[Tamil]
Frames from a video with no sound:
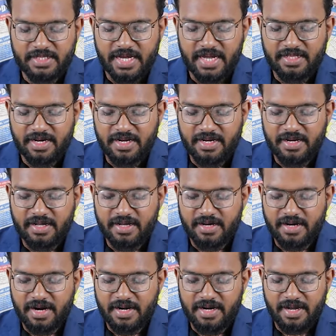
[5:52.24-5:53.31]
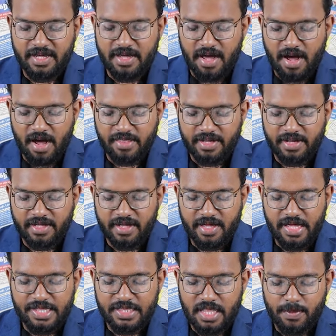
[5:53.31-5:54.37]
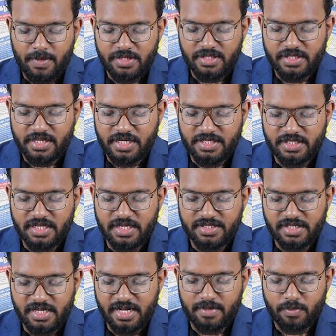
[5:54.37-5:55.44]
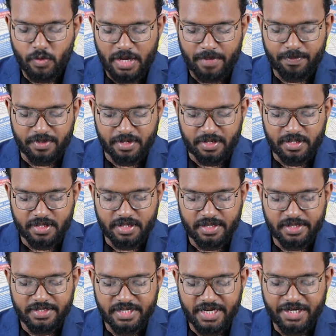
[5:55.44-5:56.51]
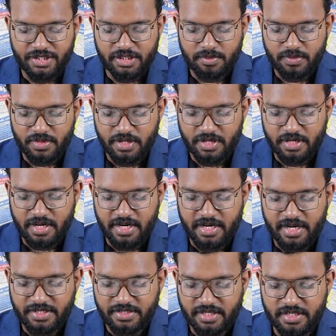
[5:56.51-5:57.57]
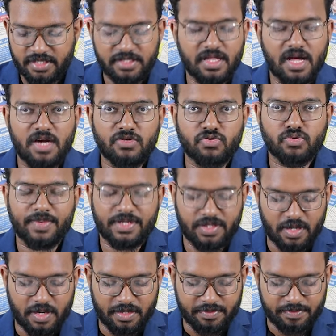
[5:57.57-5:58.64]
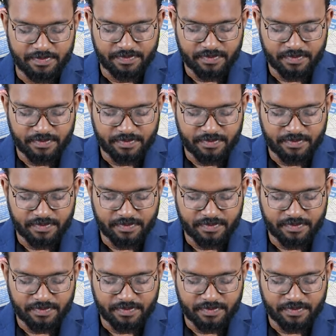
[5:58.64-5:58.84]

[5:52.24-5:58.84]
தேர்தலில் ரணிலை ஆதரிக்க தமிழரசுக் கட்சியில் சிலர் முனைப்பு நேற்றும் ரணிலை சந்தித்தார் சுமந்திரன்